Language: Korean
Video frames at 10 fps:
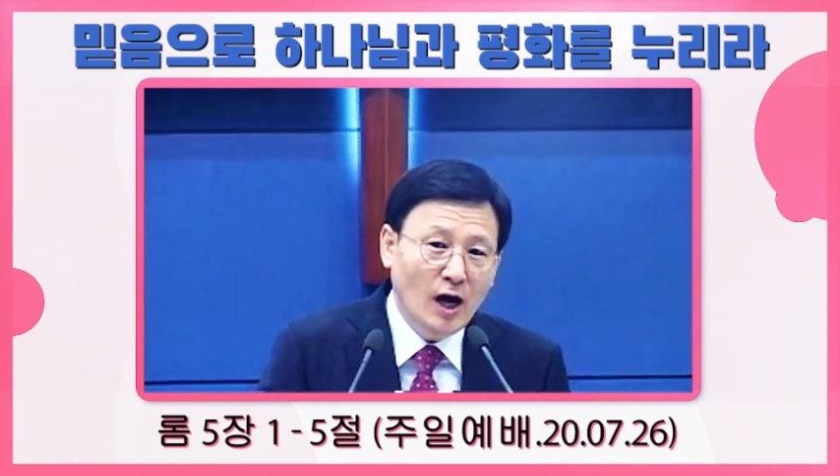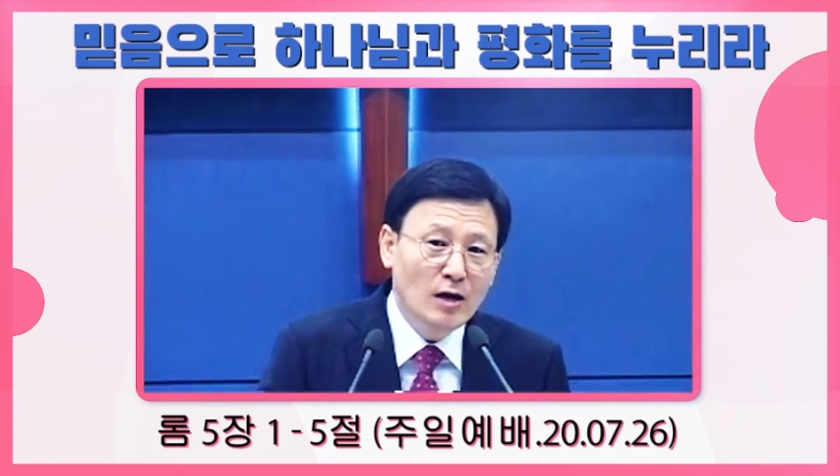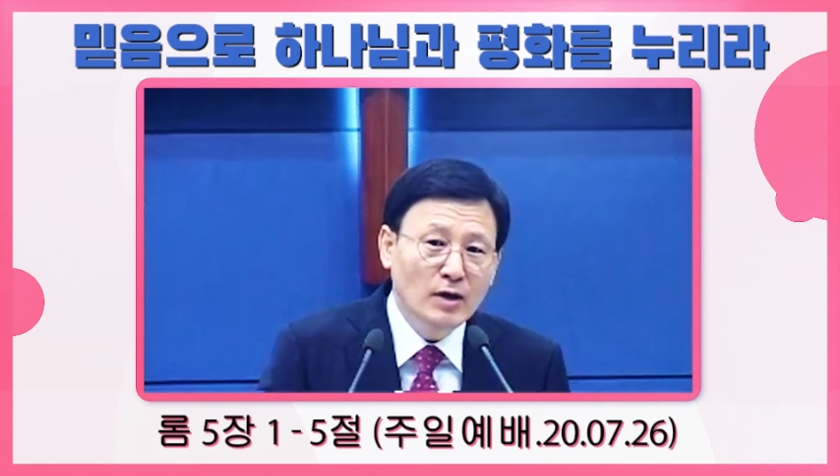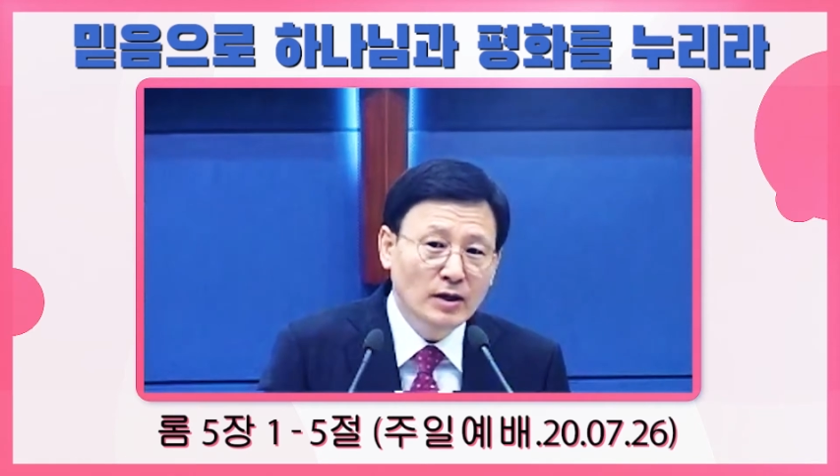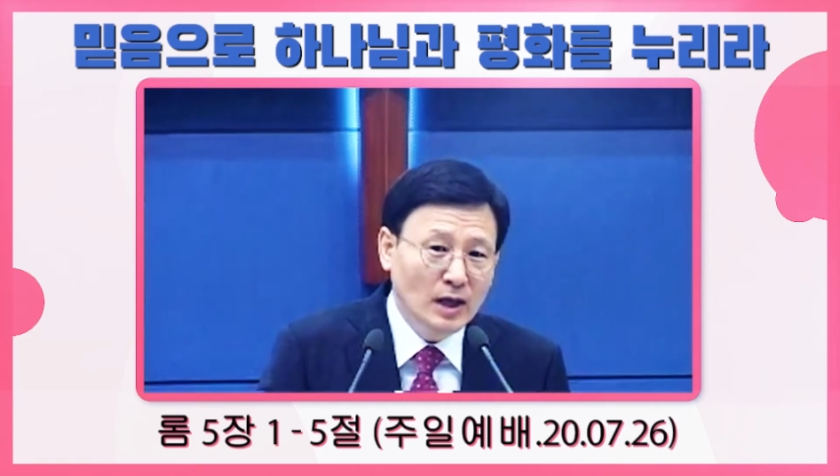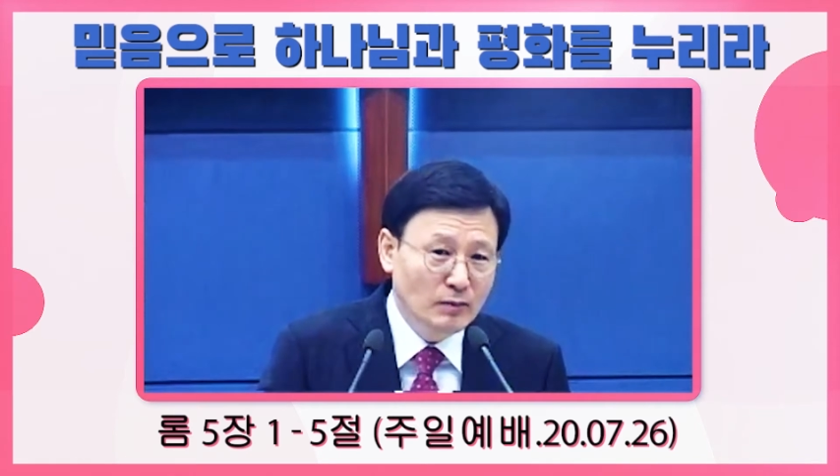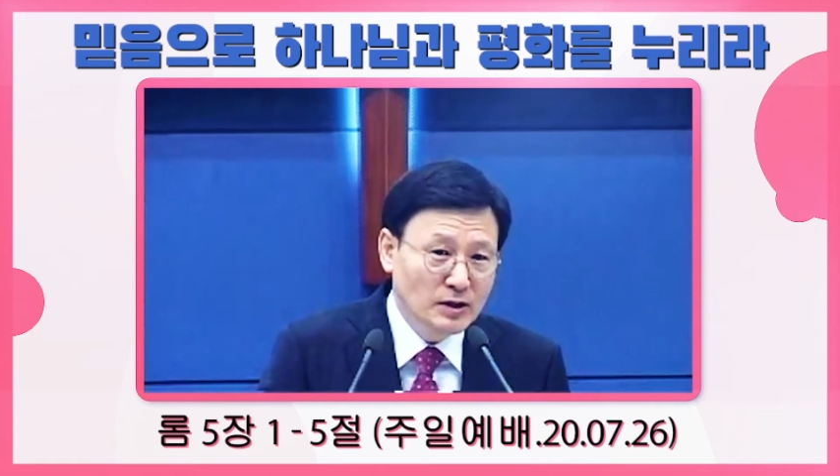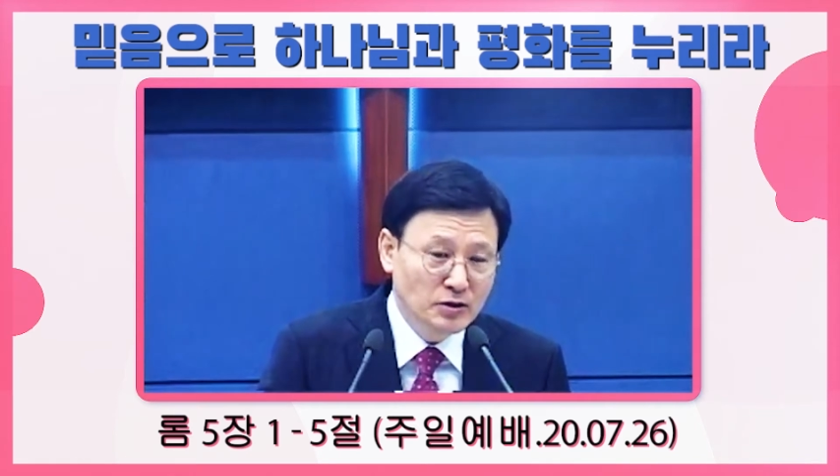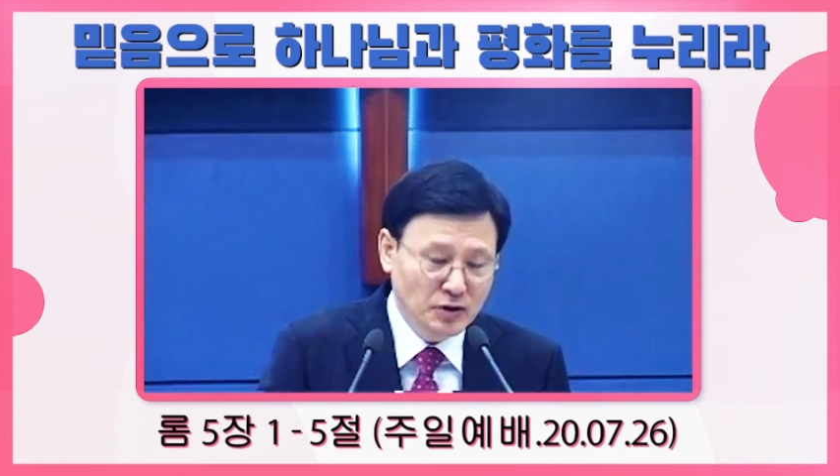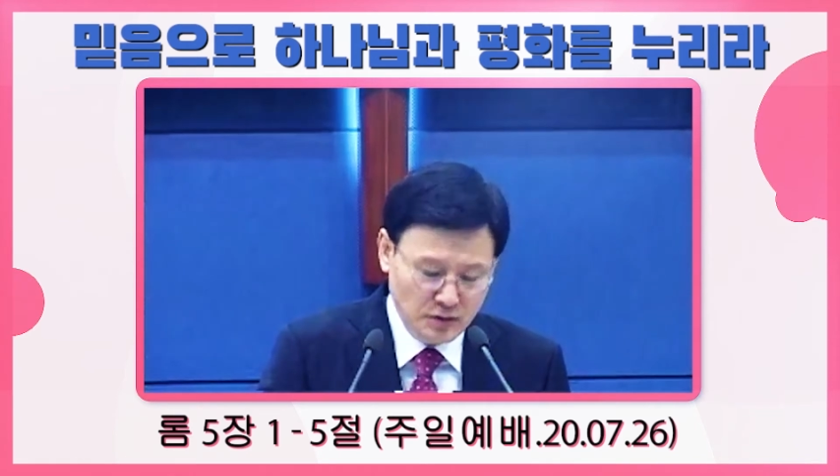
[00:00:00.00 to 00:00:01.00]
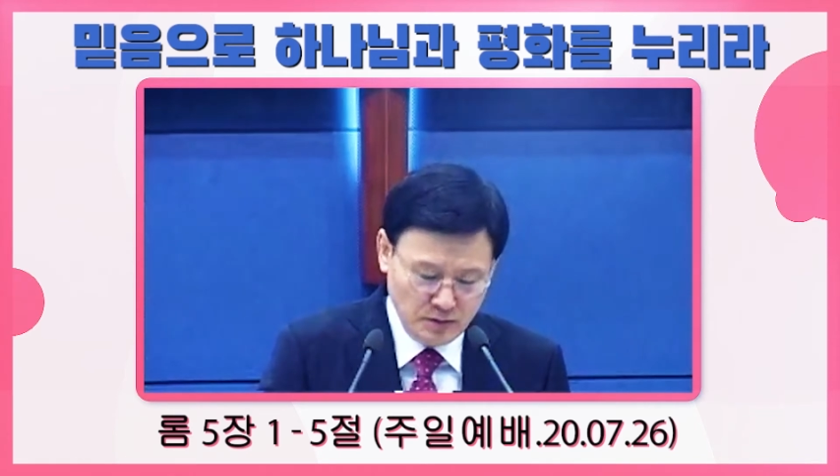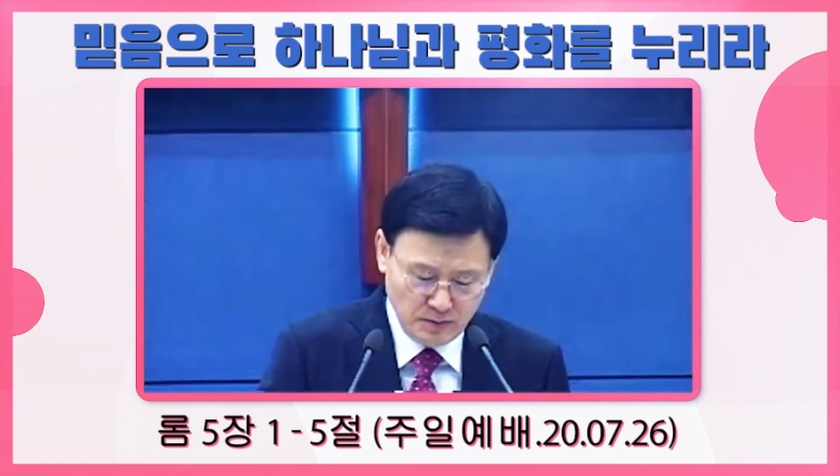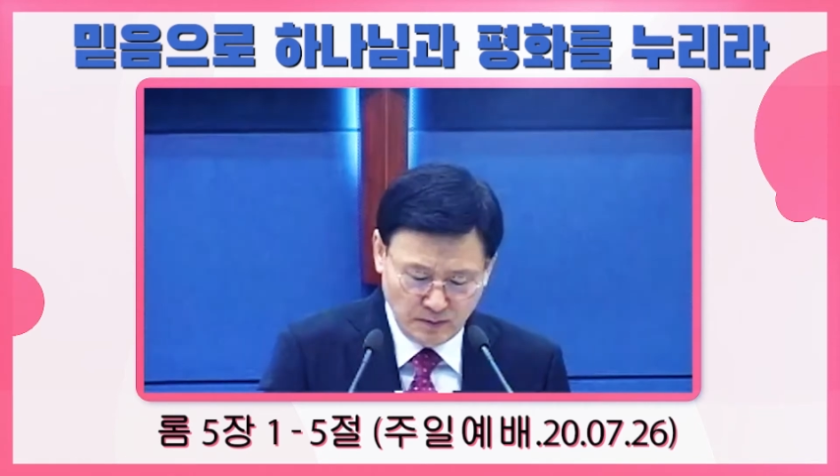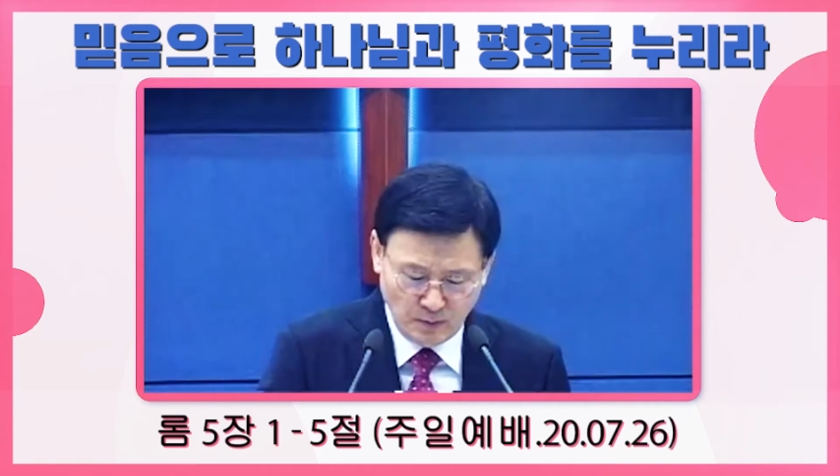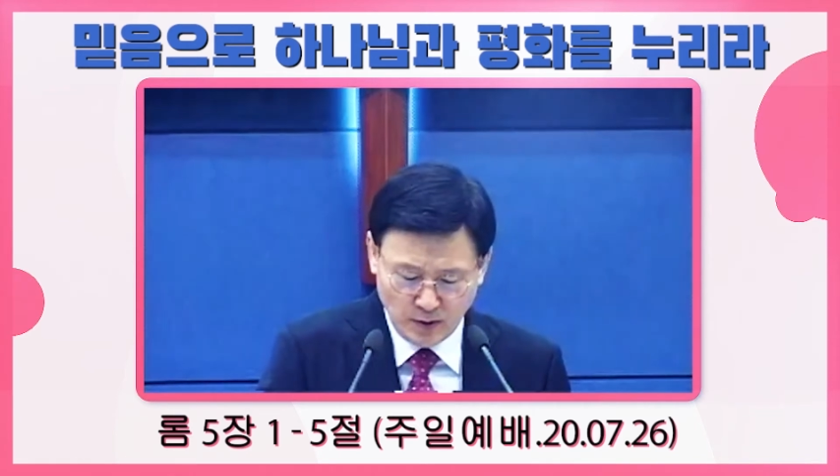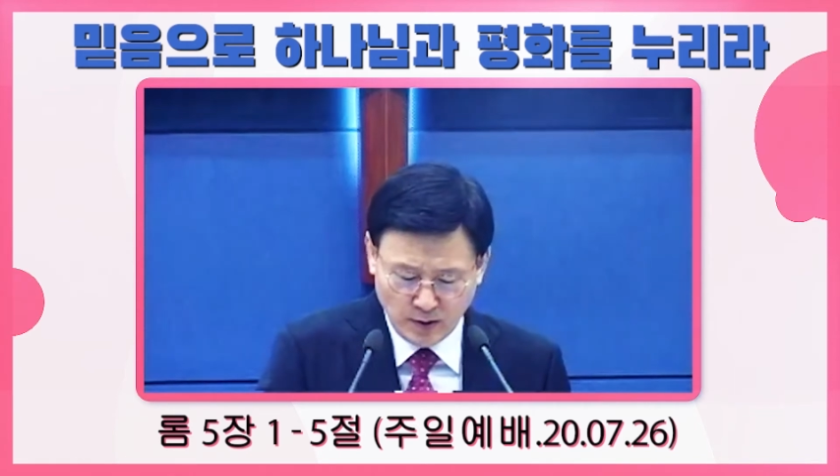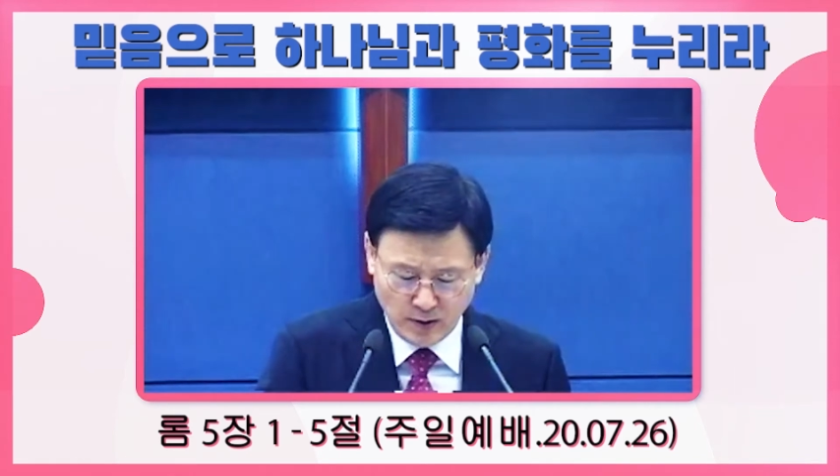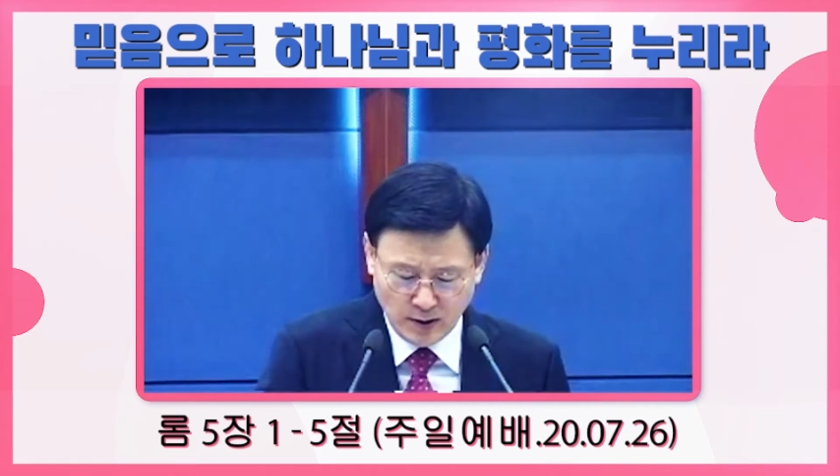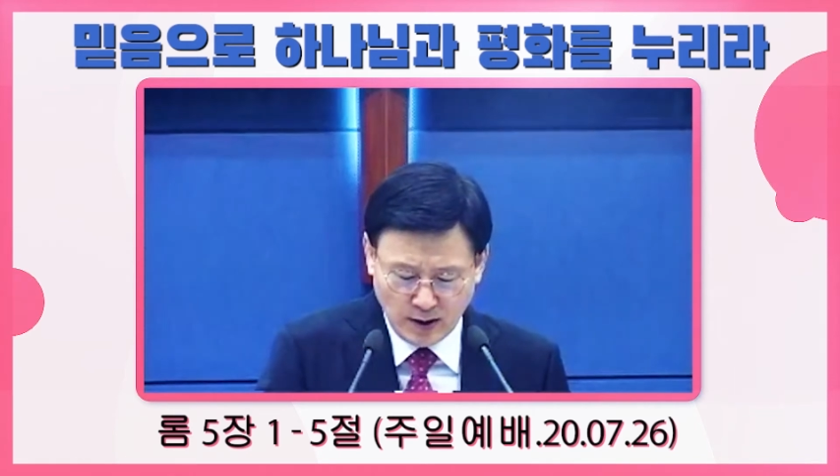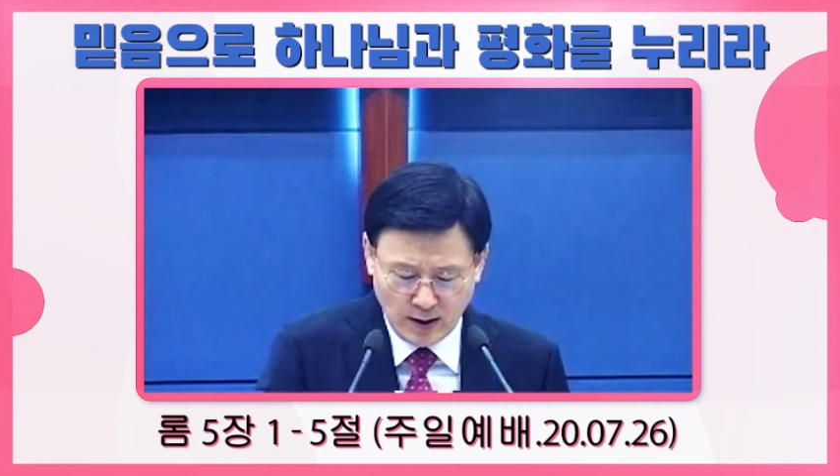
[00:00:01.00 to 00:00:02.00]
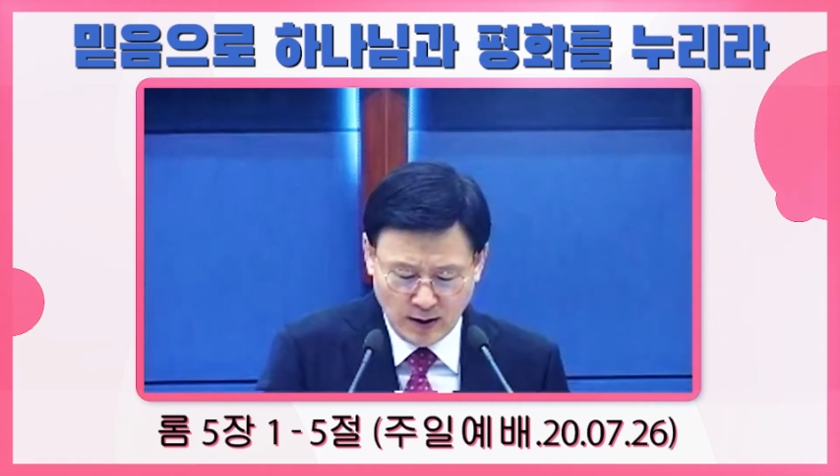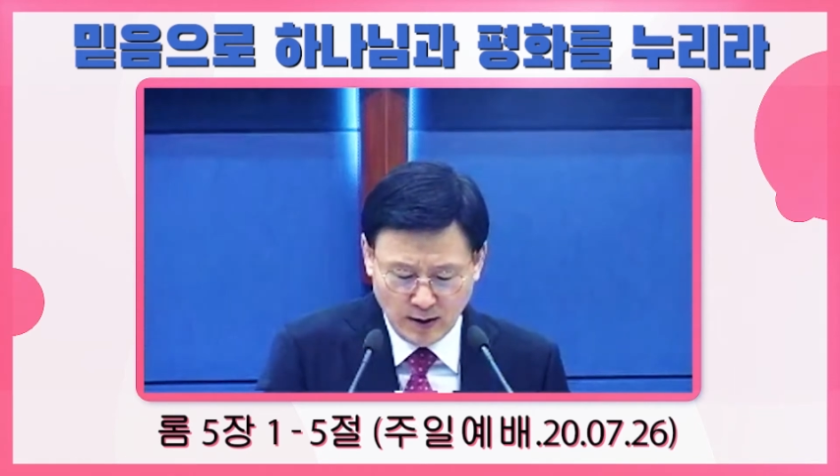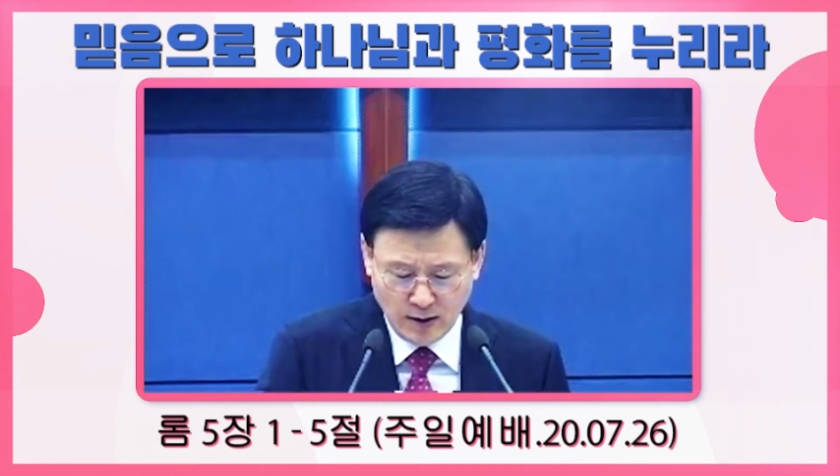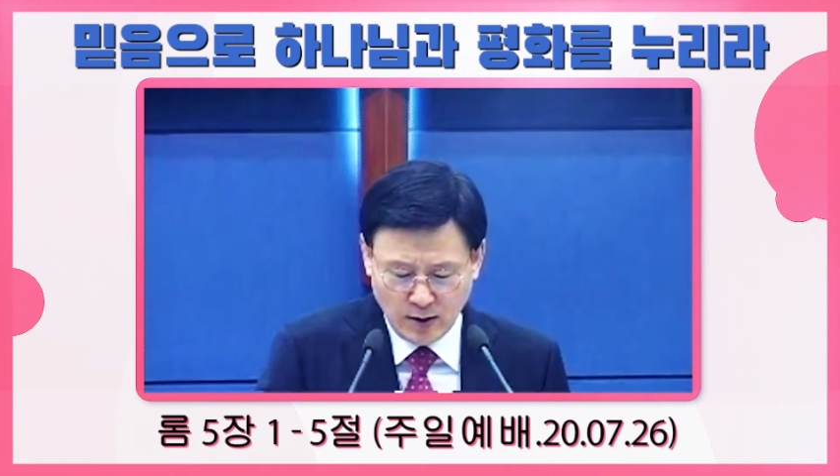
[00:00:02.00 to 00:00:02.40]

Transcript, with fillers: 악만 남았어요. 그러니까